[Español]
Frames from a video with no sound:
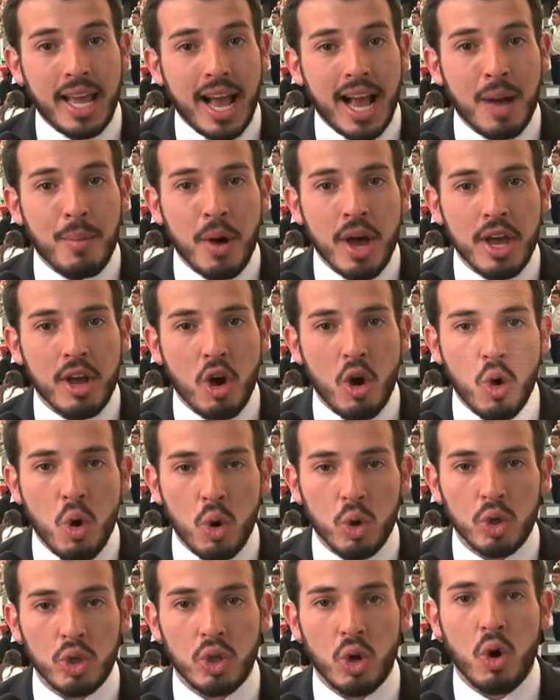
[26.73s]
que hagamos en
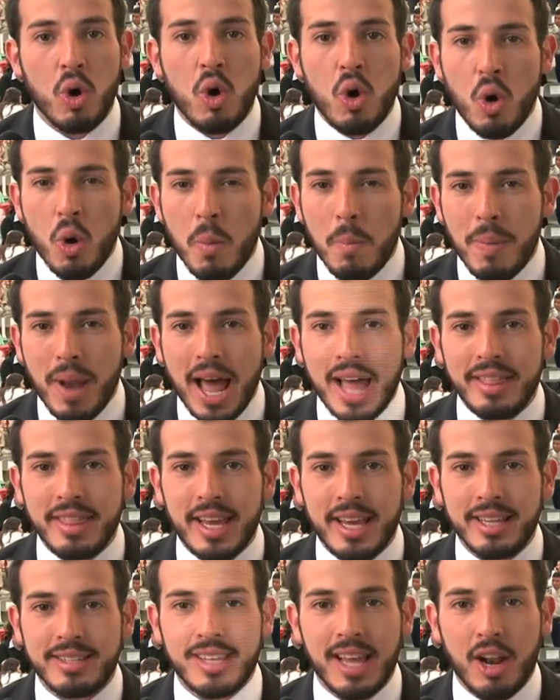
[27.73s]
conjunto un plan
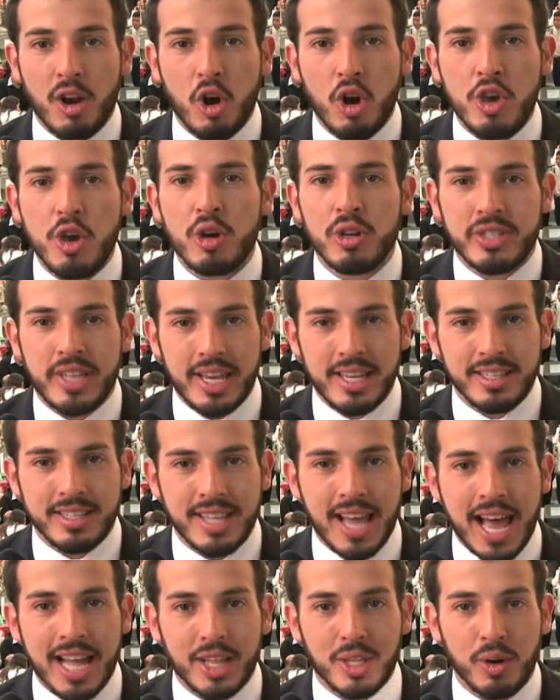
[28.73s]
de desarrollo
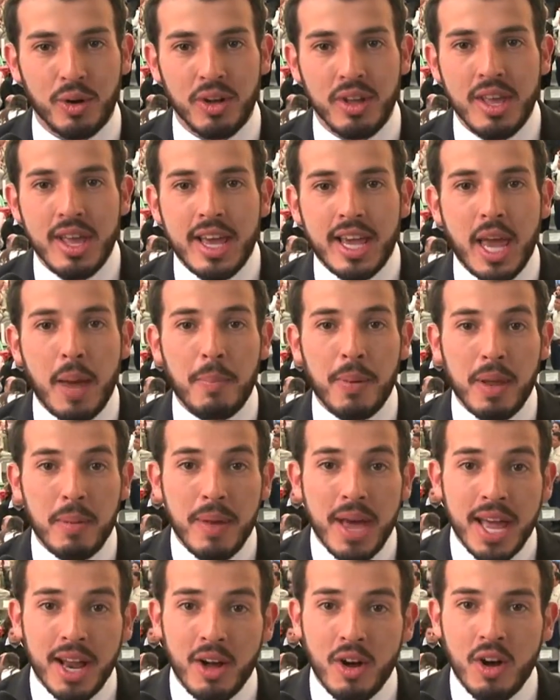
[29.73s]
sensato que
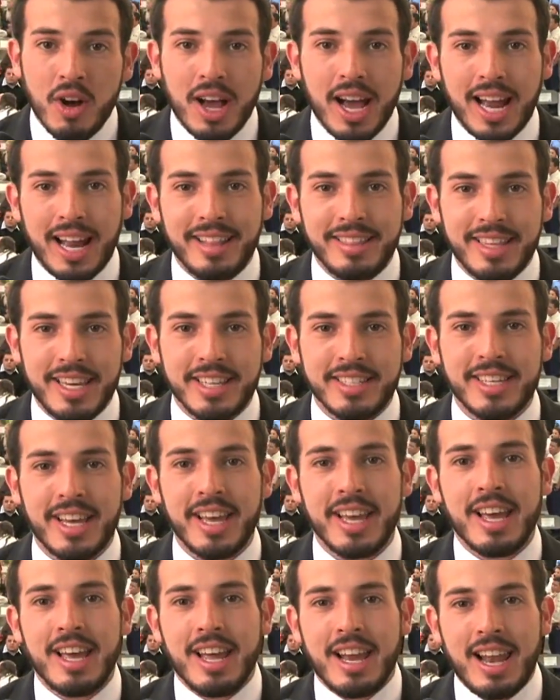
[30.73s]
primero
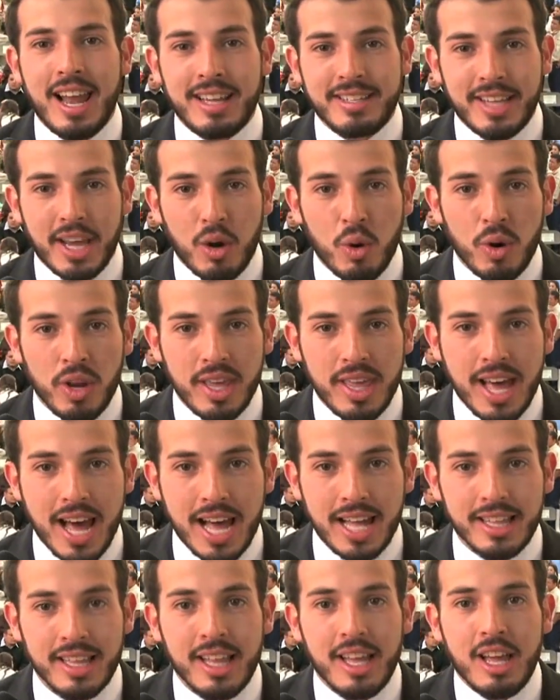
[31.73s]
garantice la
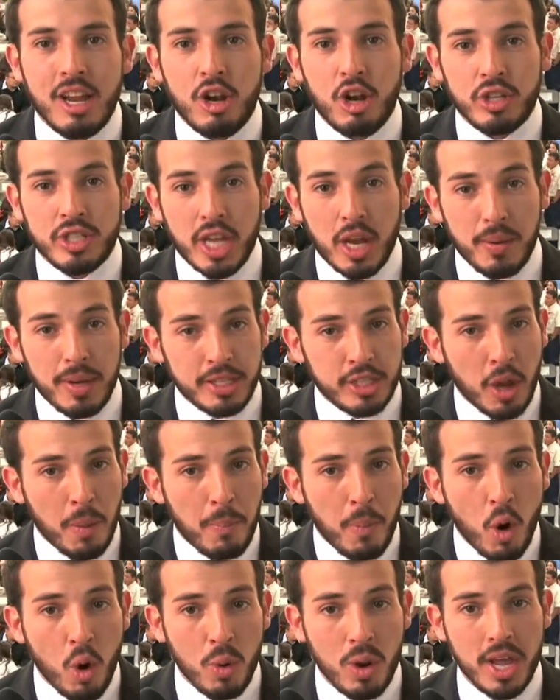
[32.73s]
seguridad, los servicios
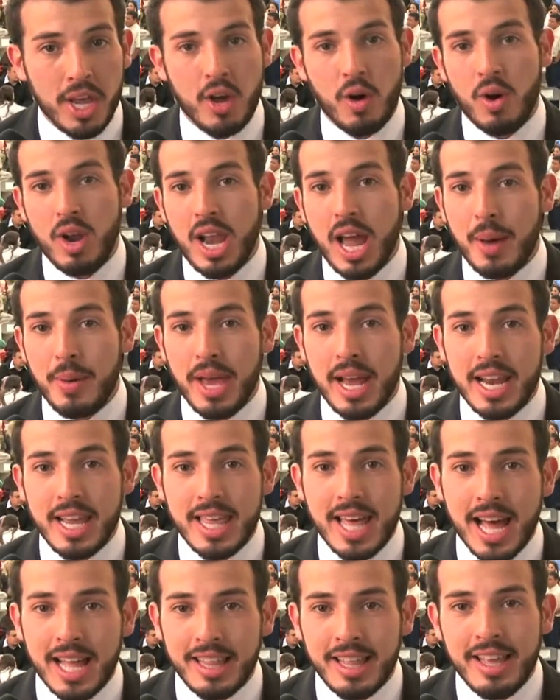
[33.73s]
públicos, la
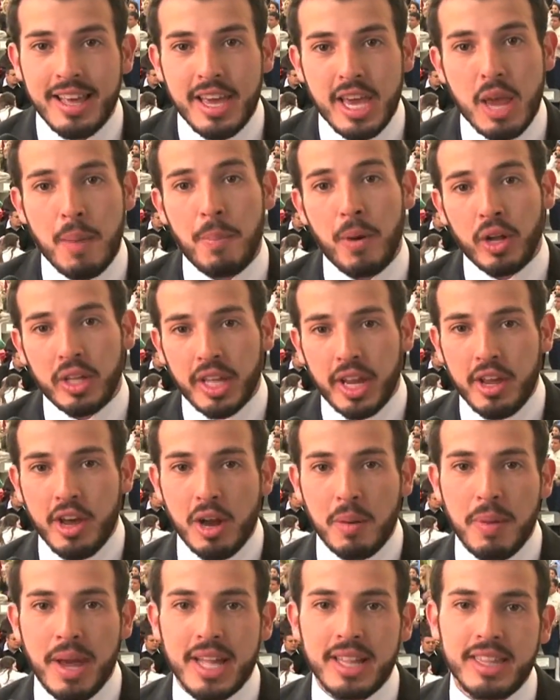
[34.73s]
vialidad y
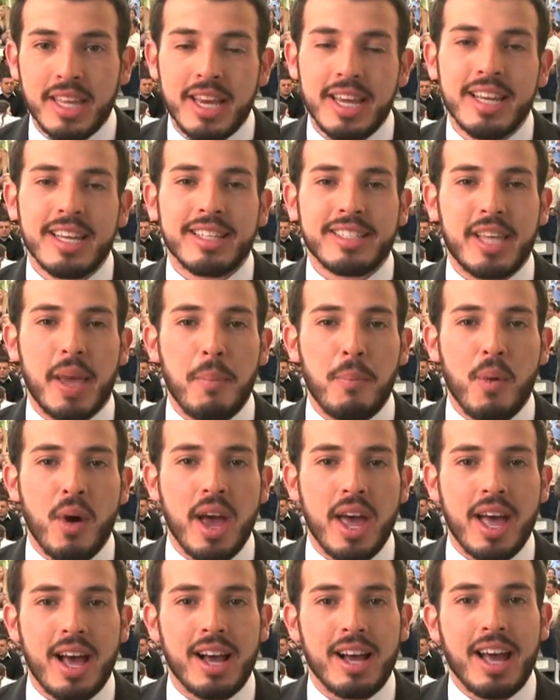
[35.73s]
posteriormente se
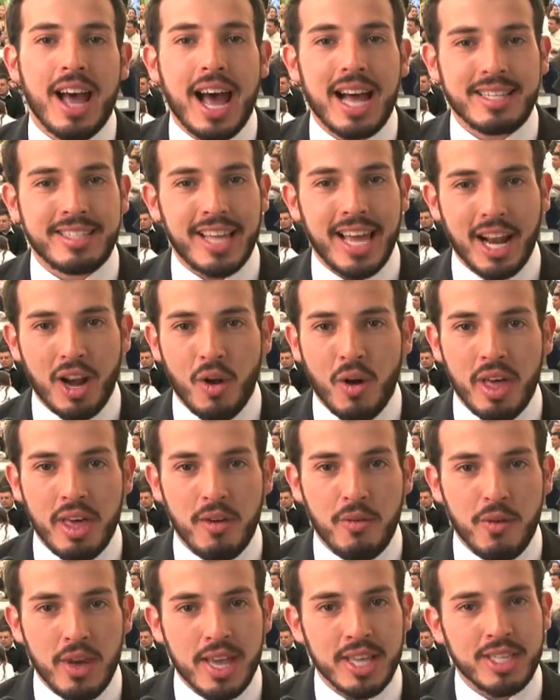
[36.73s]
puedan hacer los
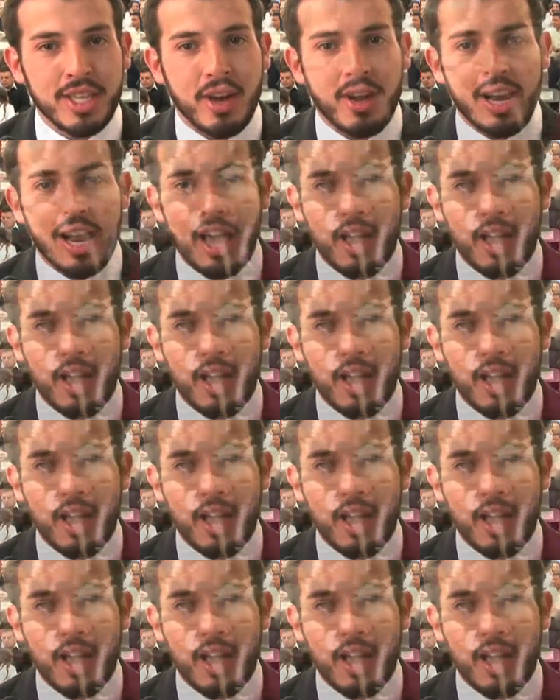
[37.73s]
edificios y